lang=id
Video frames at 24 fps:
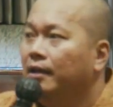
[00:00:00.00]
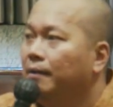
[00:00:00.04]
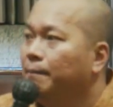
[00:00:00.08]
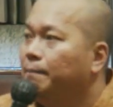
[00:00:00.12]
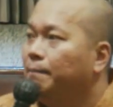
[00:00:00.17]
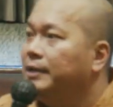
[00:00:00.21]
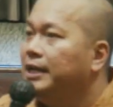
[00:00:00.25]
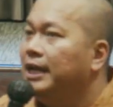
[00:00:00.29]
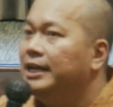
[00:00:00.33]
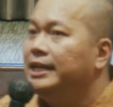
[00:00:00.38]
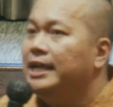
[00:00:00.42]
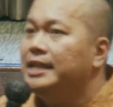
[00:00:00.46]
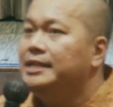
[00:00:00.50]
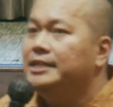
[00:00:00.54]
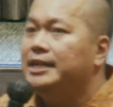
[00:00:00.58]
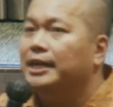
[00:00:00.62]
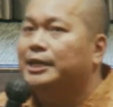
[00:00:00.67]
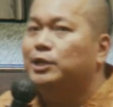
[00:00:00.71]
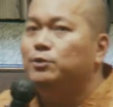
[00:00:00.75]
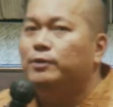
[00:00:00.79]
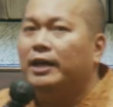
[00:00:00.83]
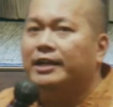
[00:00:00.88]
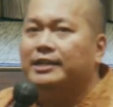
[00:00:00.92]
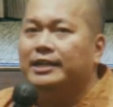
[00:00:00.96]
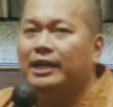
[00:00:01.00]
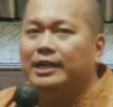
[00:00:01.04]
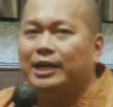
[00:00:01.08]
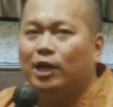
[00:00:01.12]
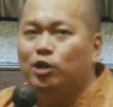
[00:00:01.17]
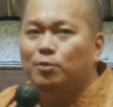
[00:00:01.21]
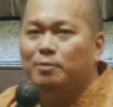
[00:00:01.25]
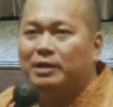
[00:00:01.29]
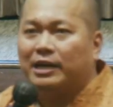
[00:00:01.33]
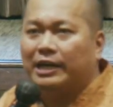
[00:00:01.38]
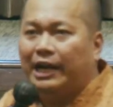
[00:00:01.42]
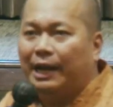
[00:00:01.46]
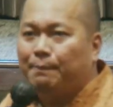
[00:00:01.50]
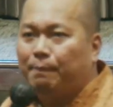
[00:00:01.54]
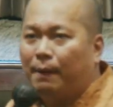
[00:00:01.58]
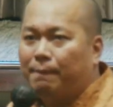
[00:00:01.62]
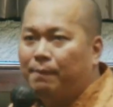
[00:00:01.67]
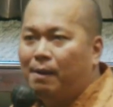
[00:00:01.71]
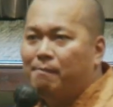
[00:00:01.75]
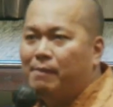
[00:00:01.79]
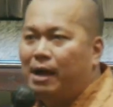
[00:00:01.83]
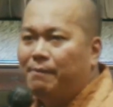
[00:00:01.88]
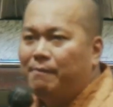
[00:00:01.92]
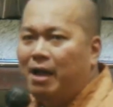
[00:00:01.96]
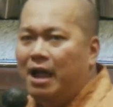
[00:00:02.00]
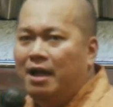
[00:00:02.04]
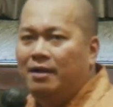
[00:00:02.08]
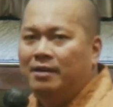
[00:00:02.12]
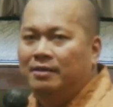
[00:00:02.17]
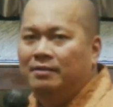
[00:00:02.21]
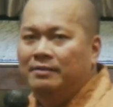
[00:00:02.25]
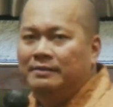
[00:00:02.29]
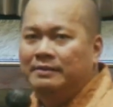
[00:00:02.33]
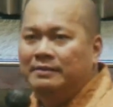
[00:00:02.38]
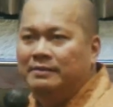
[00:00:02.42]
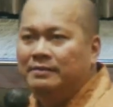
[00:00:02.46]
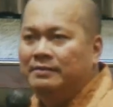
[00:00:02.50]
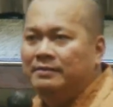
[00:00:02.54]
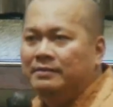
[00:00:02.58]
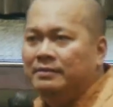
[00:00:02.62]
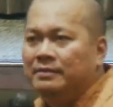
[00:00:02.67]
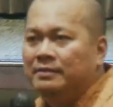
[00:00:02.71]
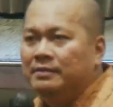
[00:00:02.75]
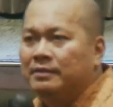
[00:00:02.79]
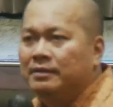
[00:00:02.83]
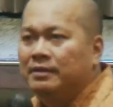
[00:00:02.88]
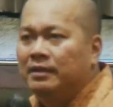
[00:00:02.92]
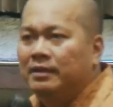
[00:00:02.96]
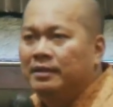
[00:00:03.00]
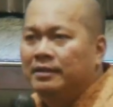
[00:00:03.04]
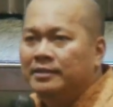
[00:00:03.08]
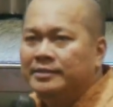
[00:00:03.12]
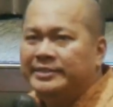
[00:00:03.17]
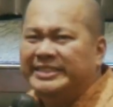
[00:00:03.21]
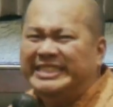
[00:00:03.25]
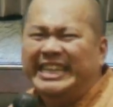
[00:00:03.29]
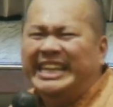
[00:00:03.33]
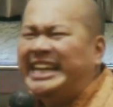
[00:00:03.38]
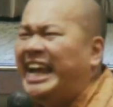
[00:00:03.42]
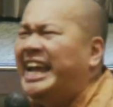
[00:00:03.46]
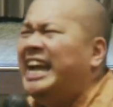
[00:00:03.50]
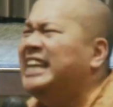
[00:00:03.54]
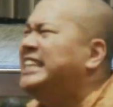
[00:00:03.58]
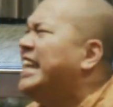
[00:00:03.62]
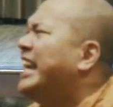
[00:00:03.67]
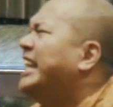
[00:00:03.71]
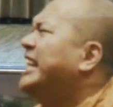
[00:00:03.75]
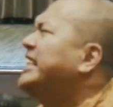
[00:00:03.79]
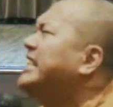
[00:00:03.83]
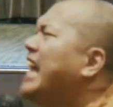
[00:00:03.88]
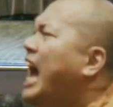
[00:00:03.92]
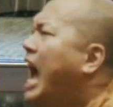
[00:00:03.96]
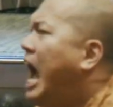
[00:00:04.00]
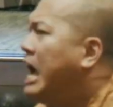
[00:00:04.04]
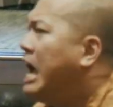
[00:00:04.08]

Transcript: Pernah lihat gak keluarga kalau berkelahi papa mama? Cerai aja kita.